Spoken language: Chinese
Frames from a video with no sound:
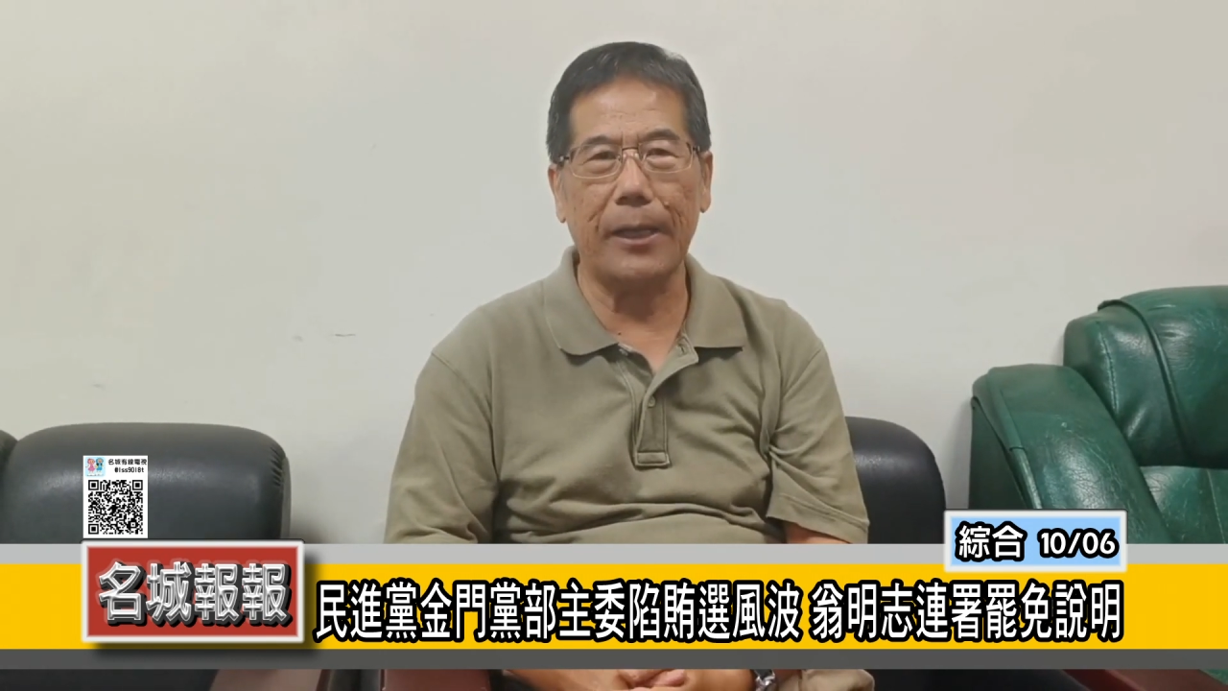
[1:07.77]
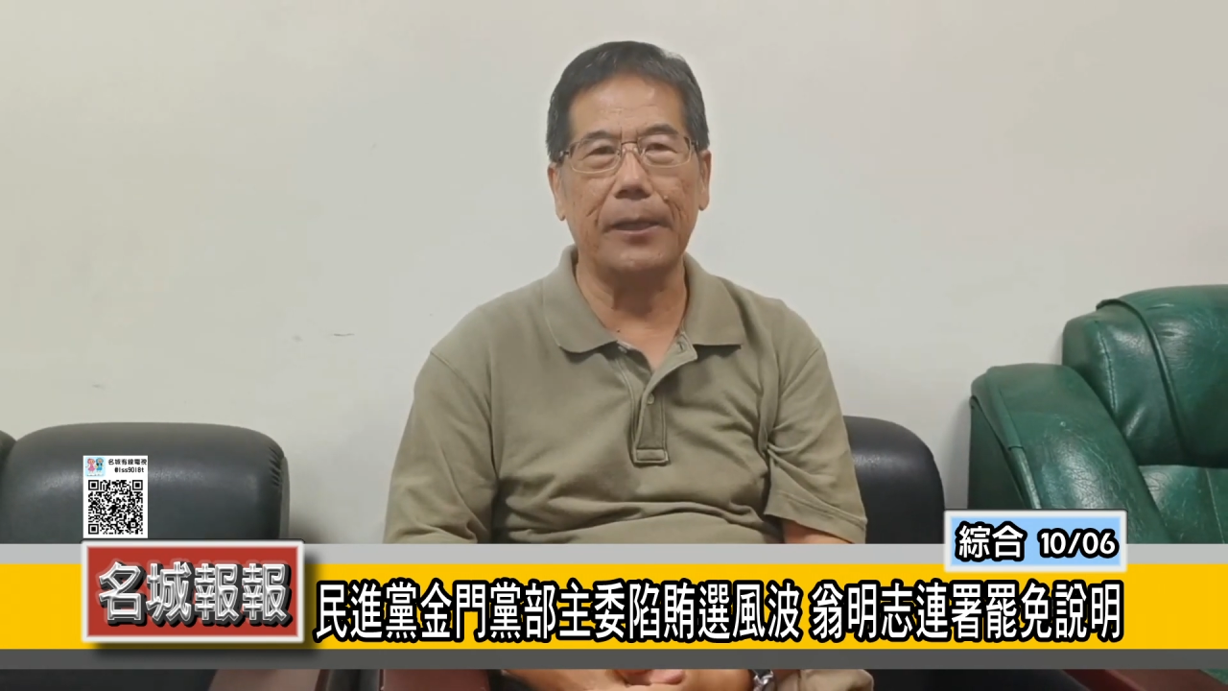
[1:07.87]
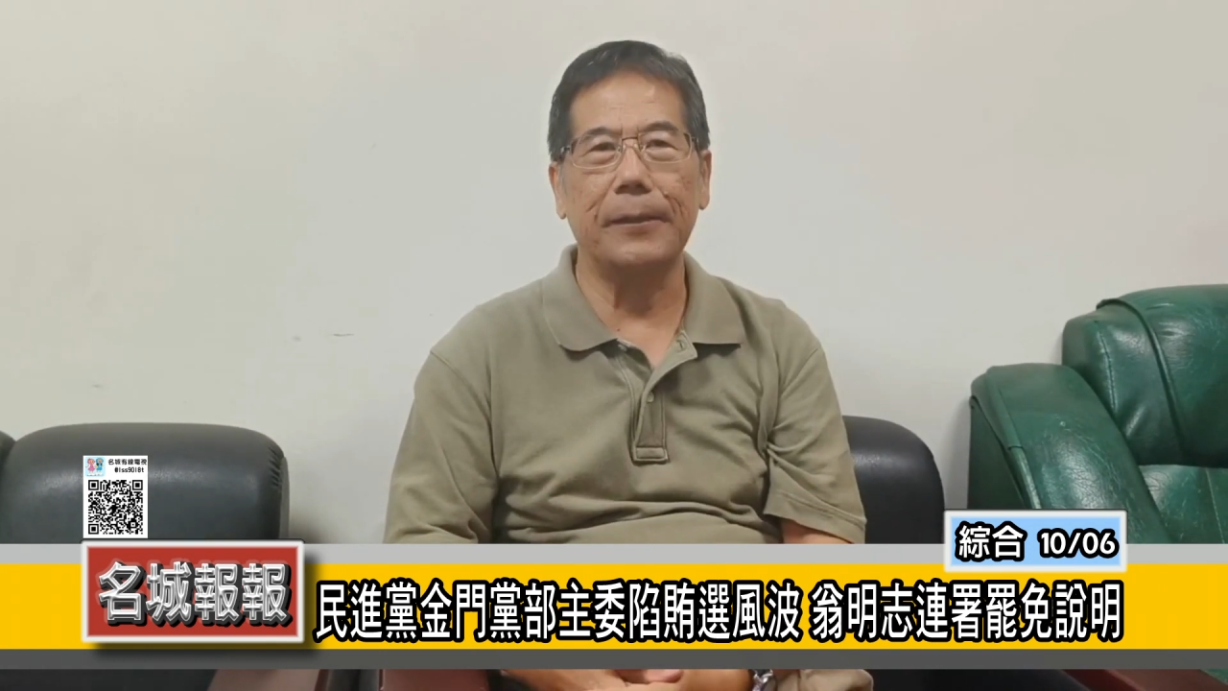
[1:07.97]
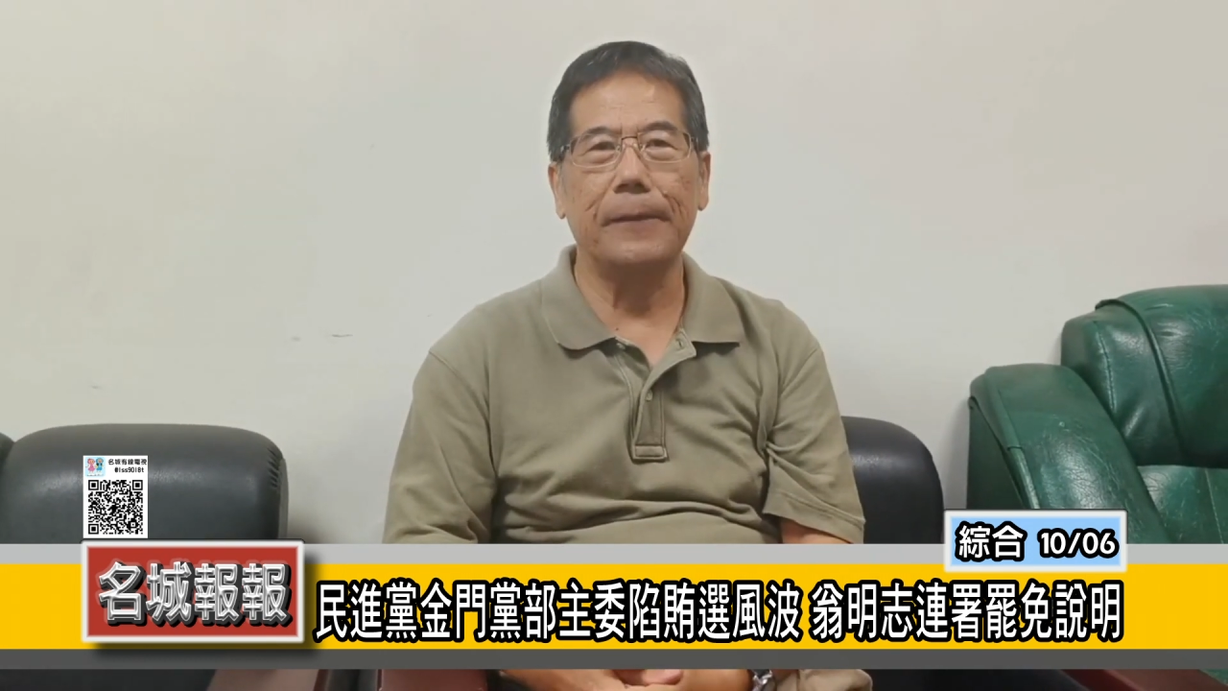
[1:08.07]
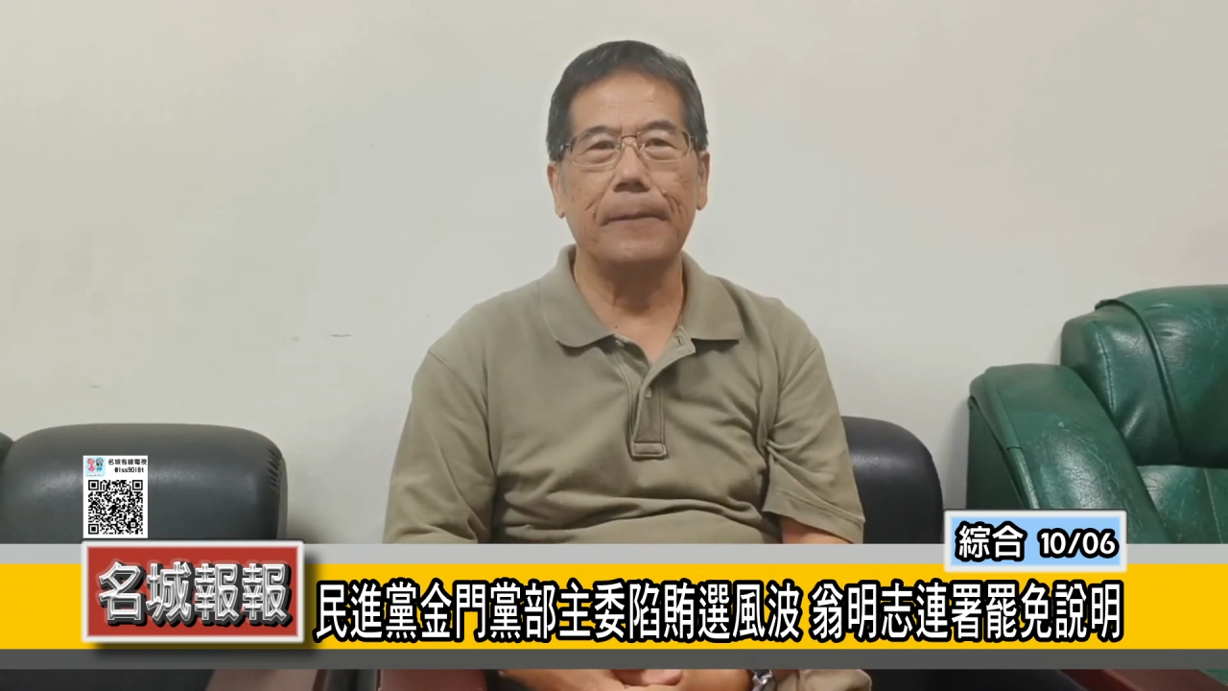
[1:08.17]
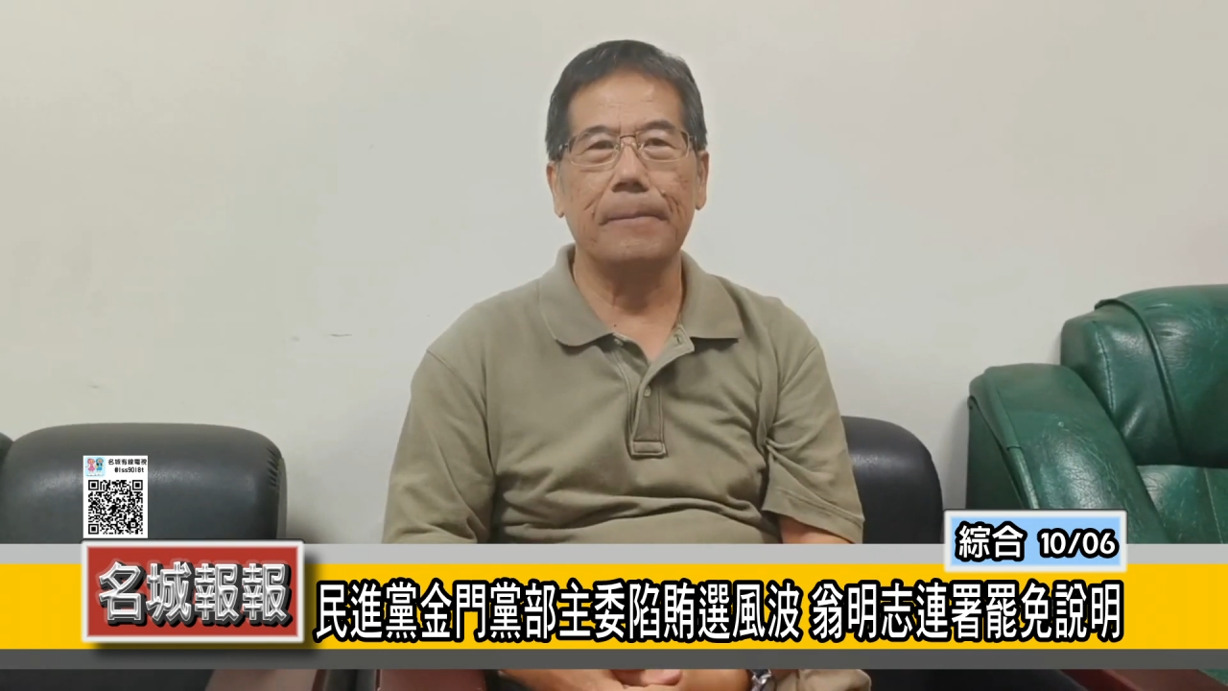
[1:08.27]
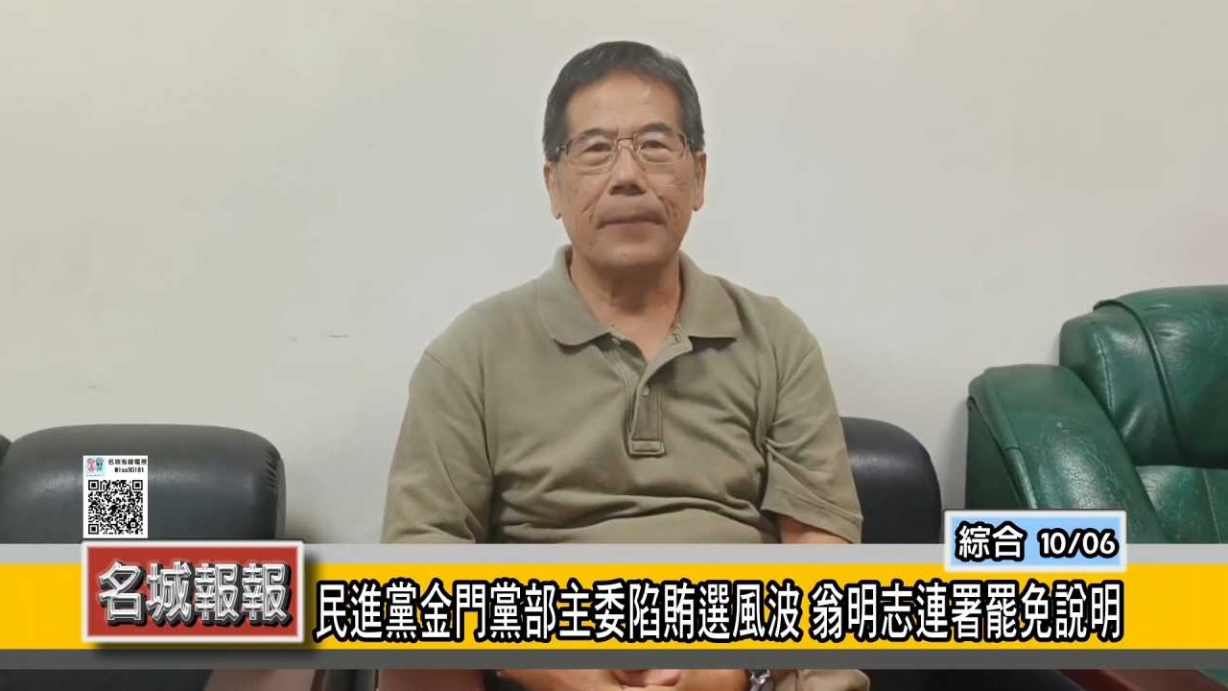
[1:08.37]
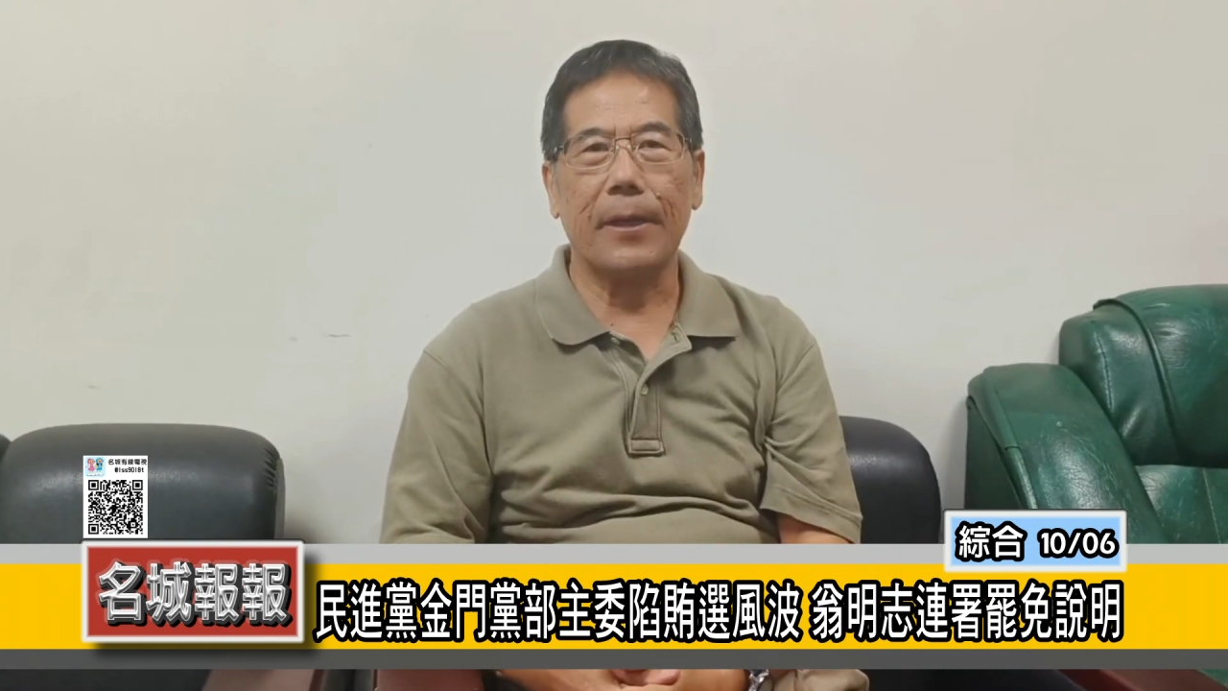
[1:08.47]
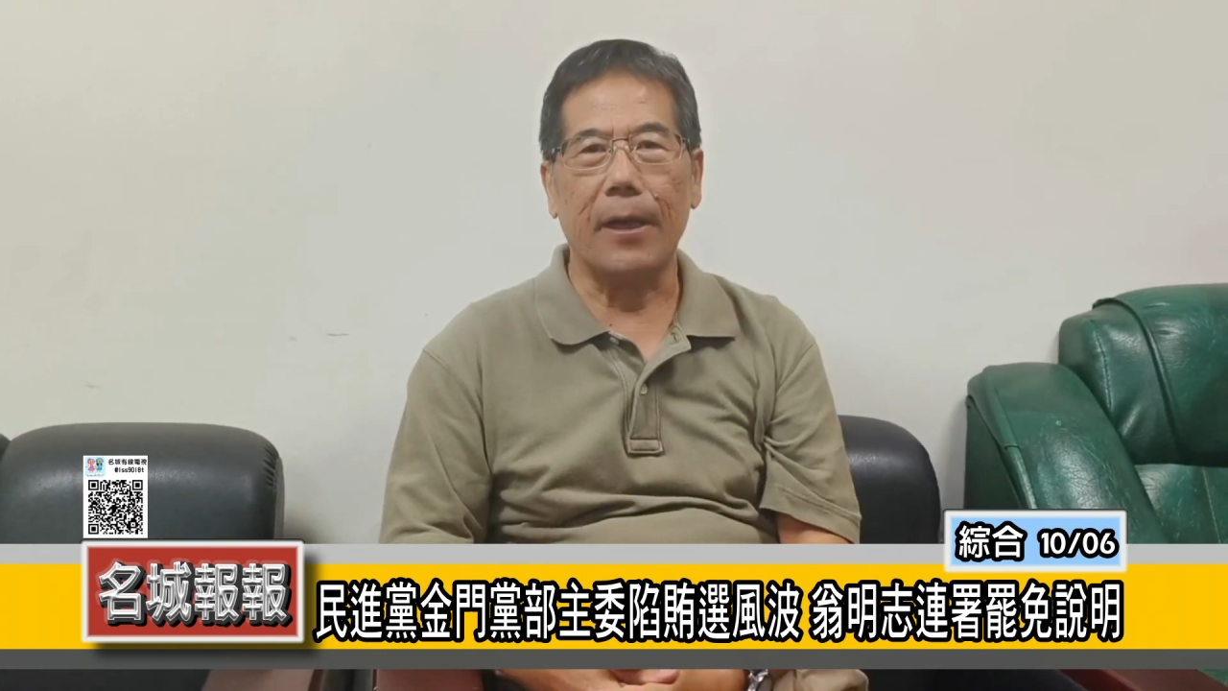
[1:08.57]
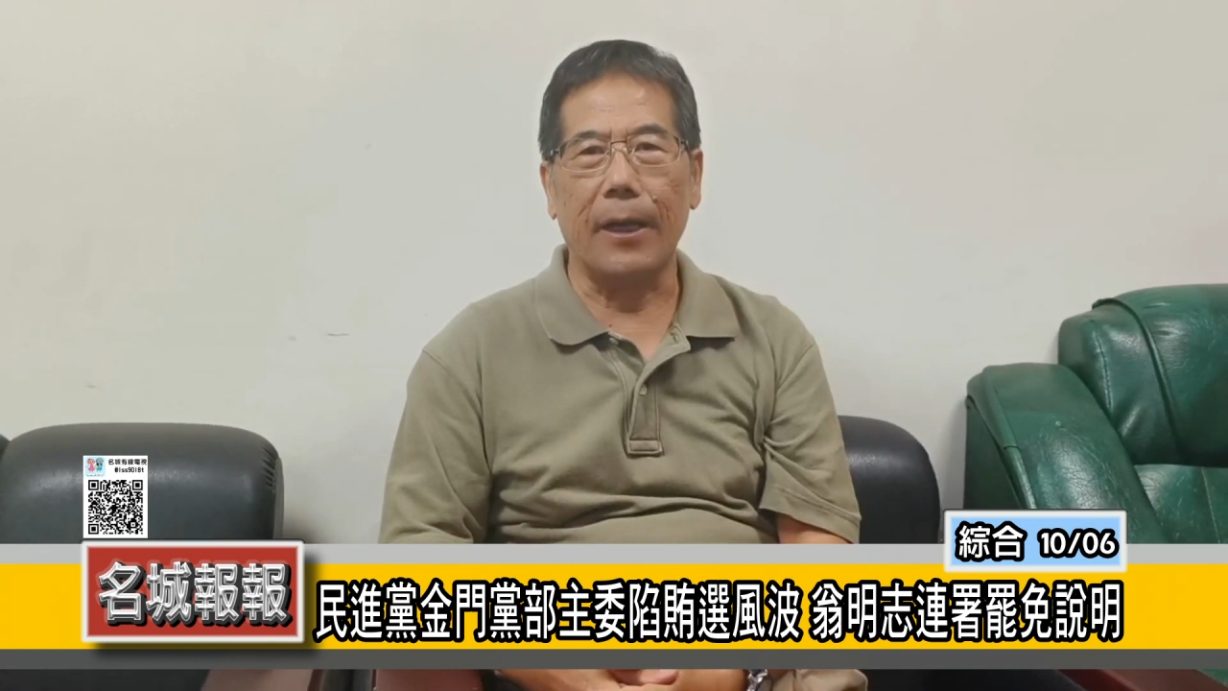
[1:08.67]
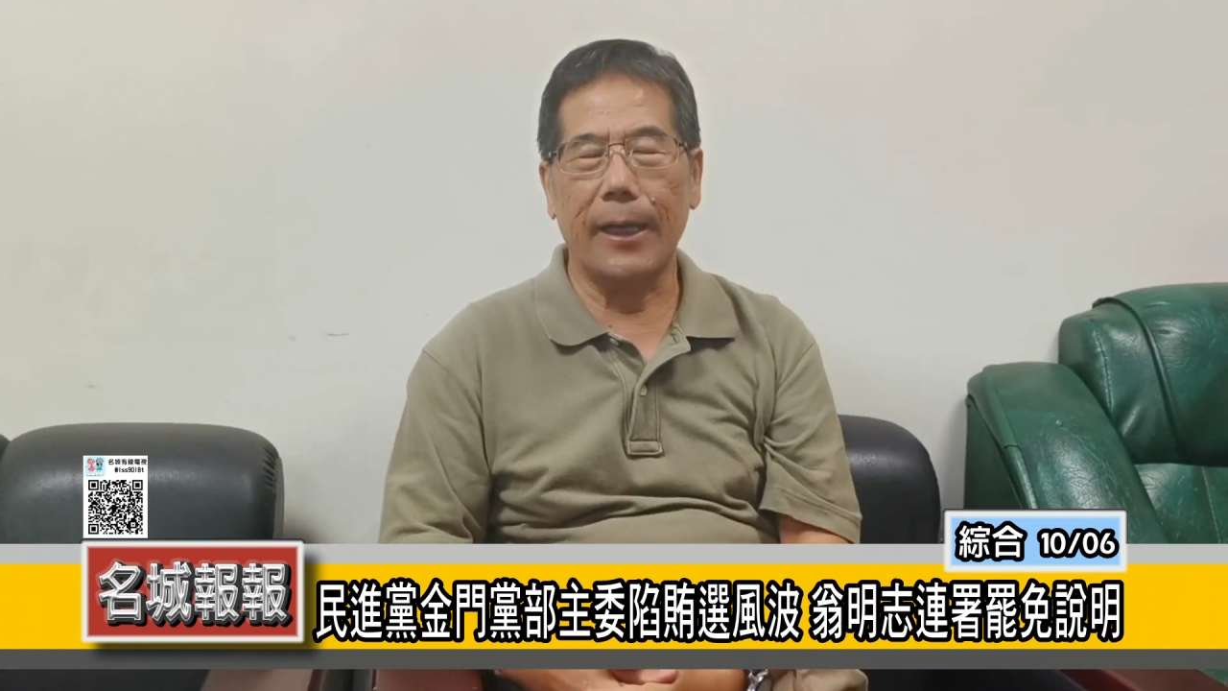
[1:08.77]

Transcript: 的啊，